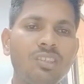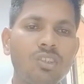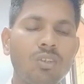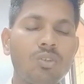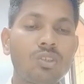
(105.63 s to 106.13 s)
की
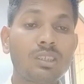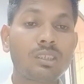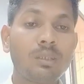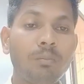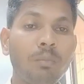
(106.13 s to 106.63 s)
जाए तो
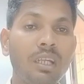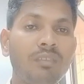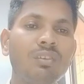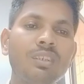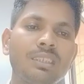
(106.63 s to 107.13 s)
इसके
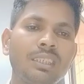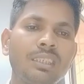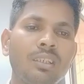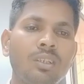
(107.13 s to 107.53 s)
बेनिफिट्स की